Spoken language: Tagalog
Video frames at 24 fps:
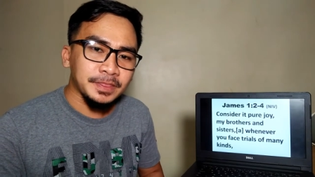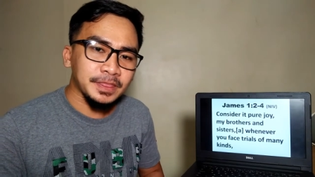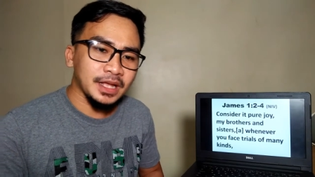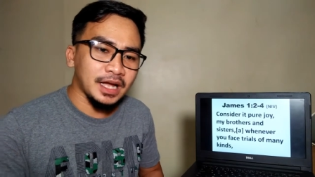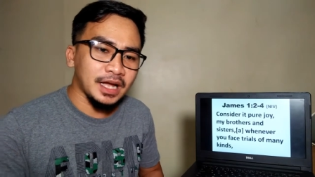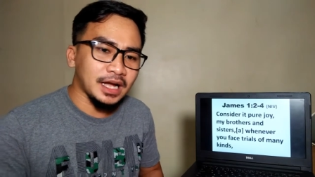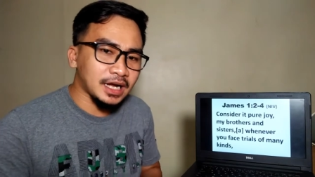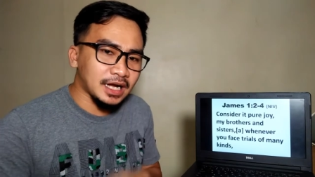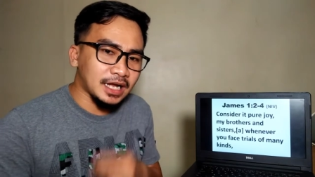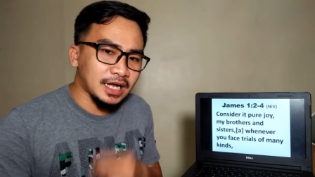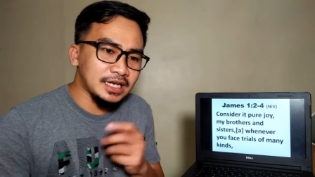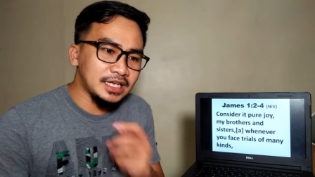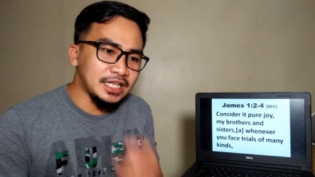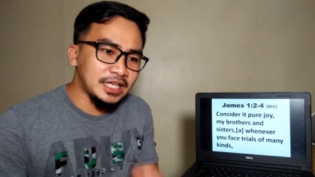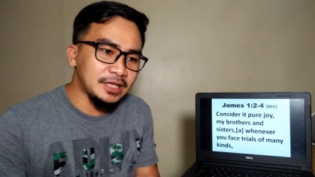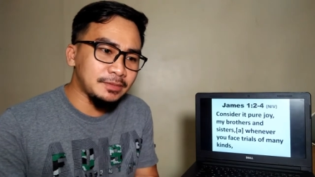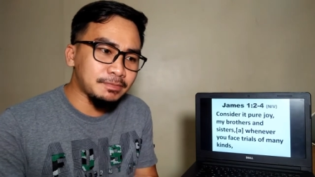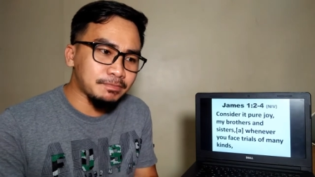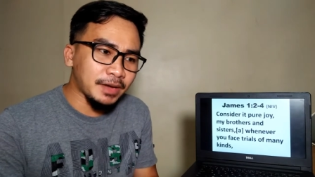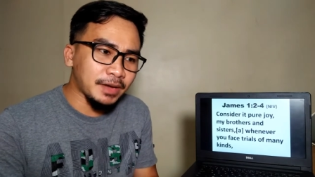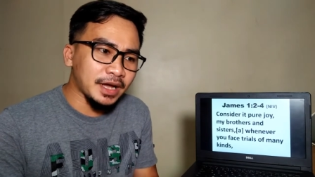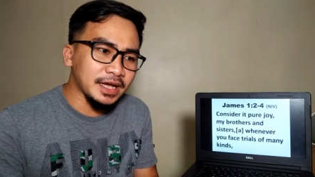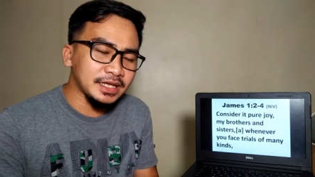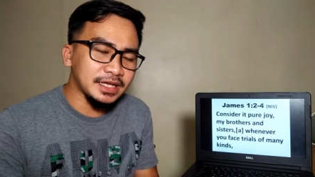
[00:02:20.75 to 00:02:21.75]
nga
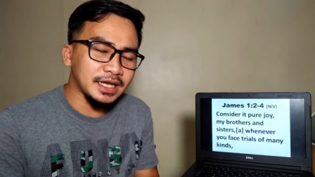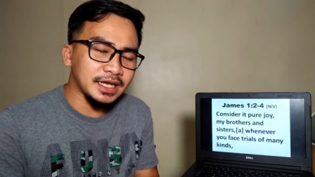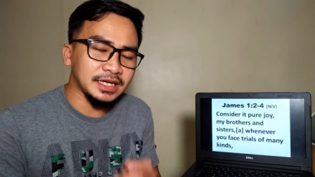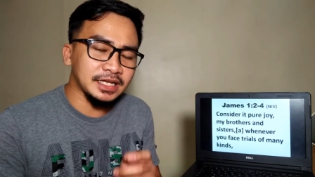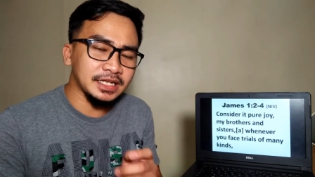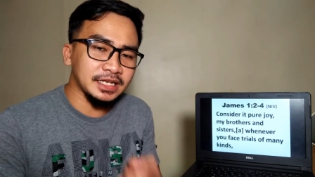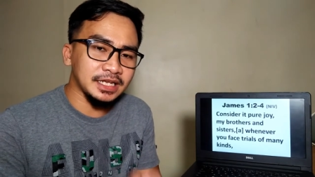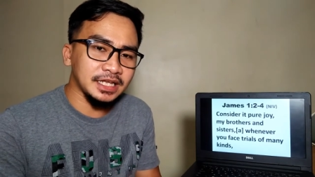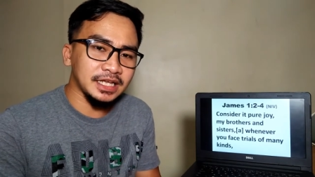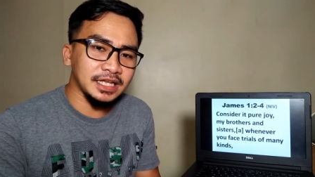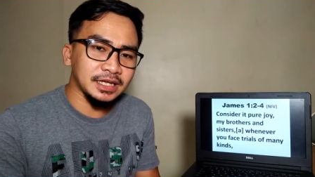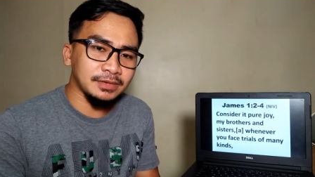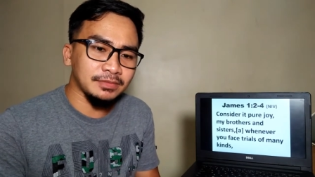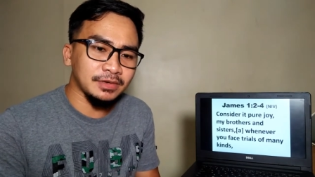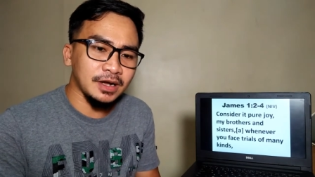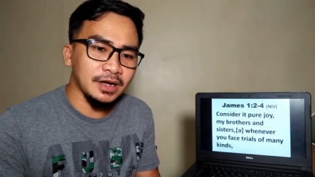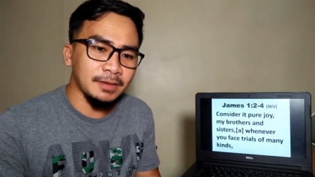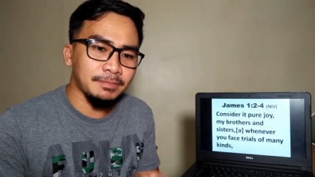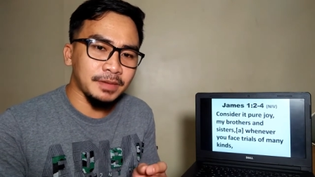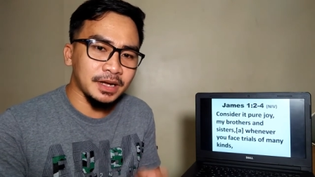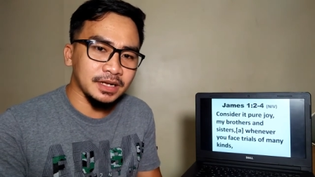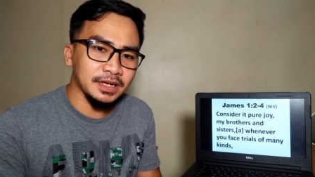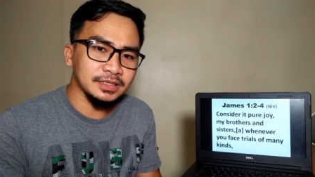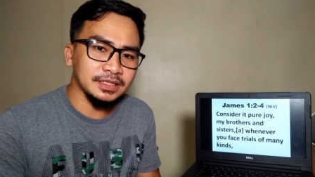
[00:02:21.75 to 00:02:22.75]
kalipay ang ini nga
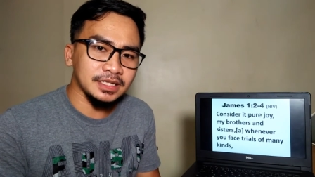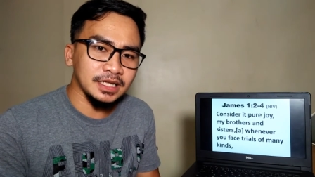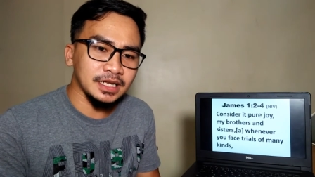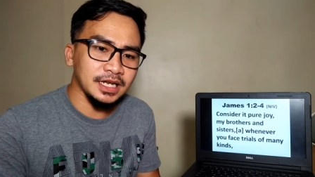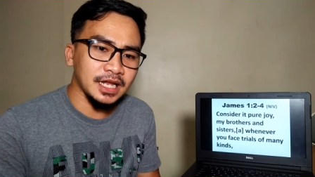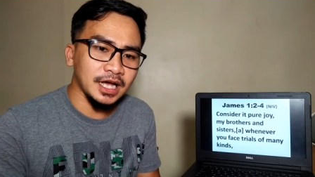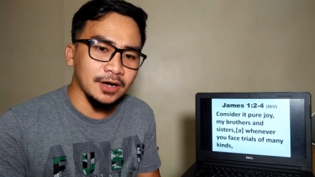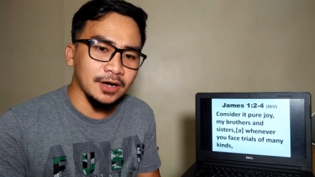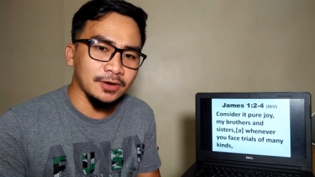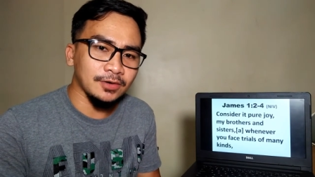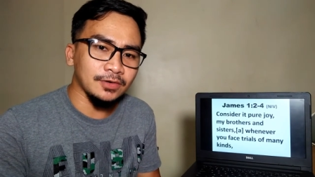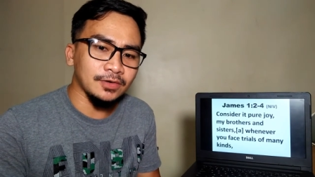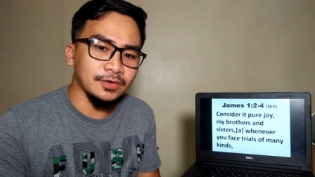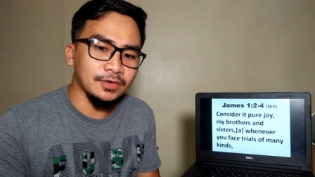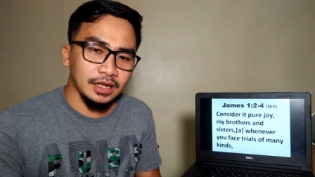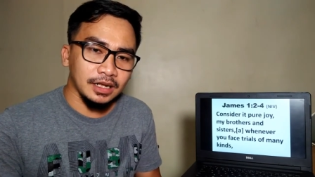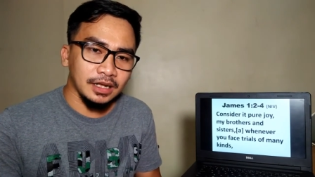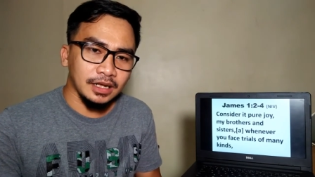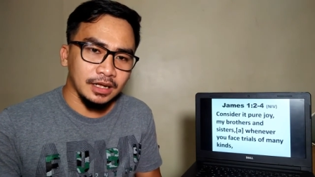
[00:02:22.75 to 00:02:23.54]
mga pagtilaw